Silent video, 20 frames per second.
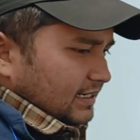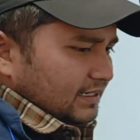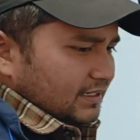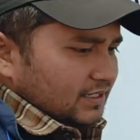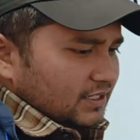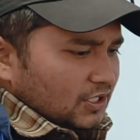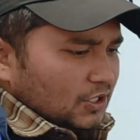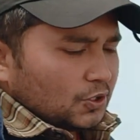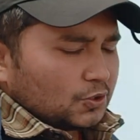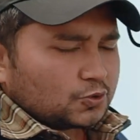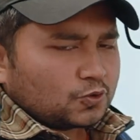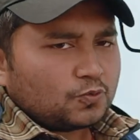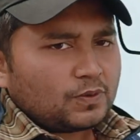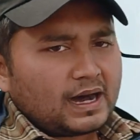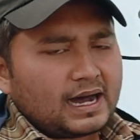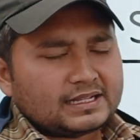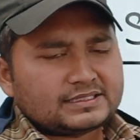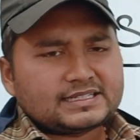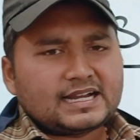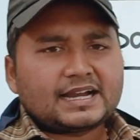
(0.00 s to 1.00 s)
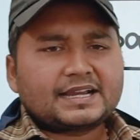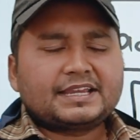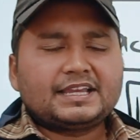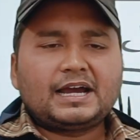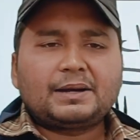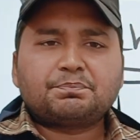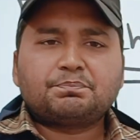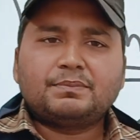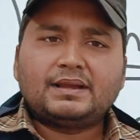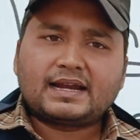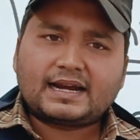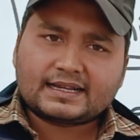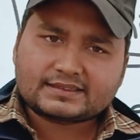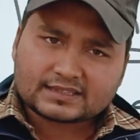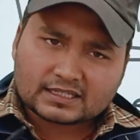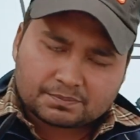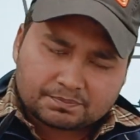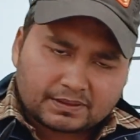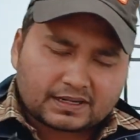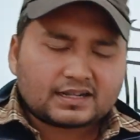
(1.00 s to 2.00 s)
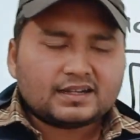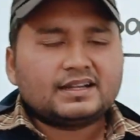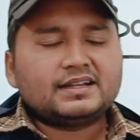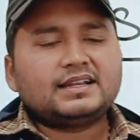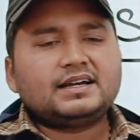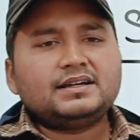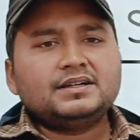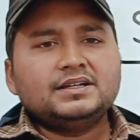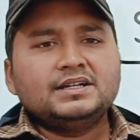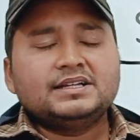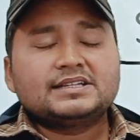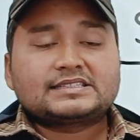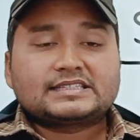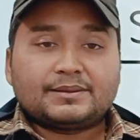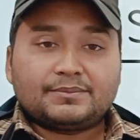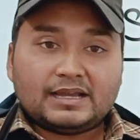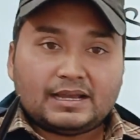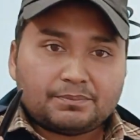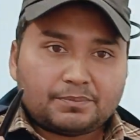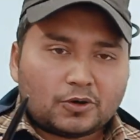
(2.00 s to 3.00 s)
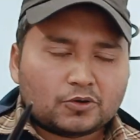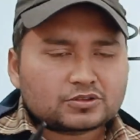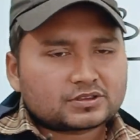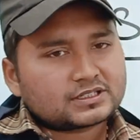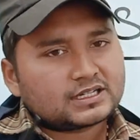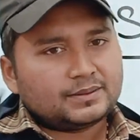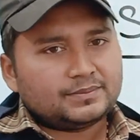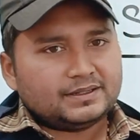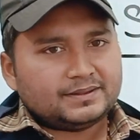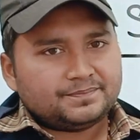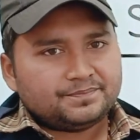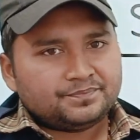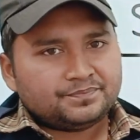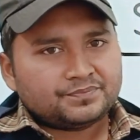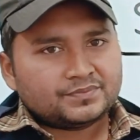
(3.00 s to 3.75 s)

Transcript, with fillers: का है तो वहाँ जाके आप मैराथन पढ़ लेना समय बहुत कम है